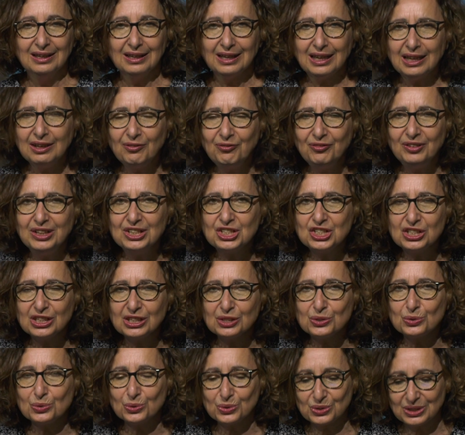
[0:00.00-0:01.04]

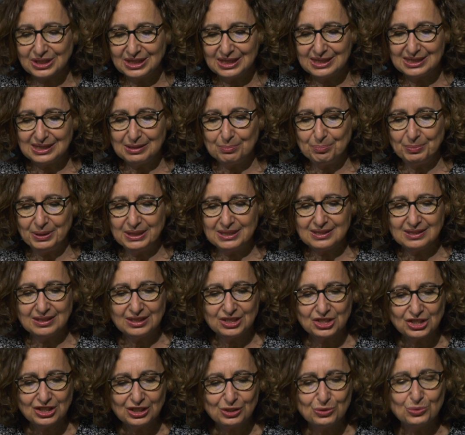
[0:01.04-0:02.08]
réfléchir sur ce qui s'est
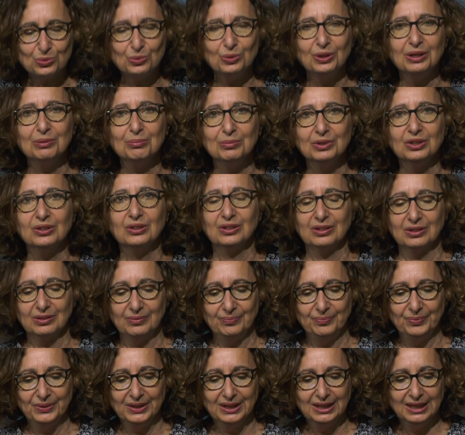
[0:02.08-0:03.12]
passé, Jésus est mort,
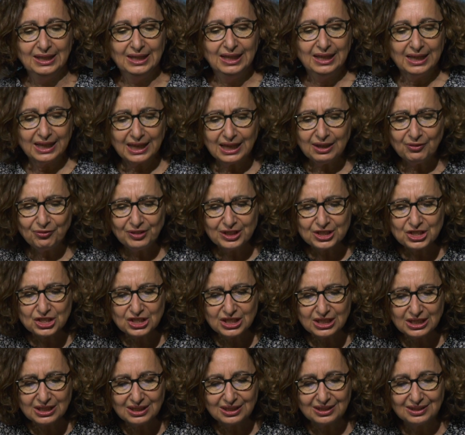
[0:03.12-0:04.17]

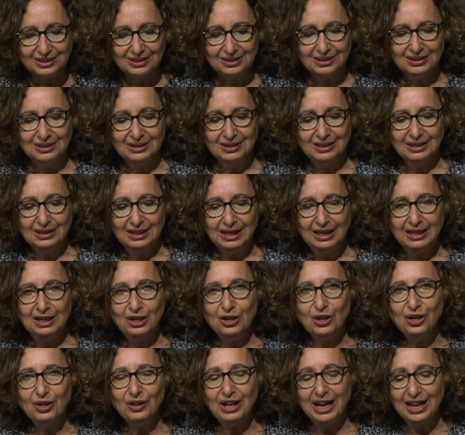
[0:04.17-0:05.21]
réfléchir
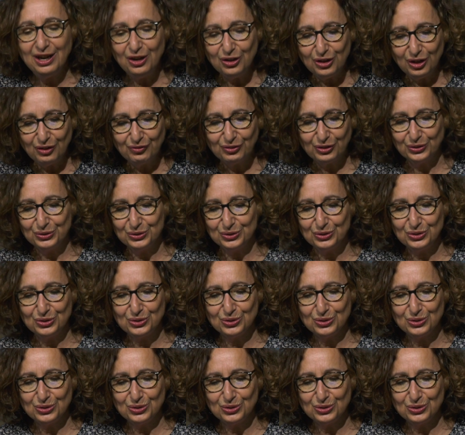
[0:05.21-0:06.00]
à l'œuvre de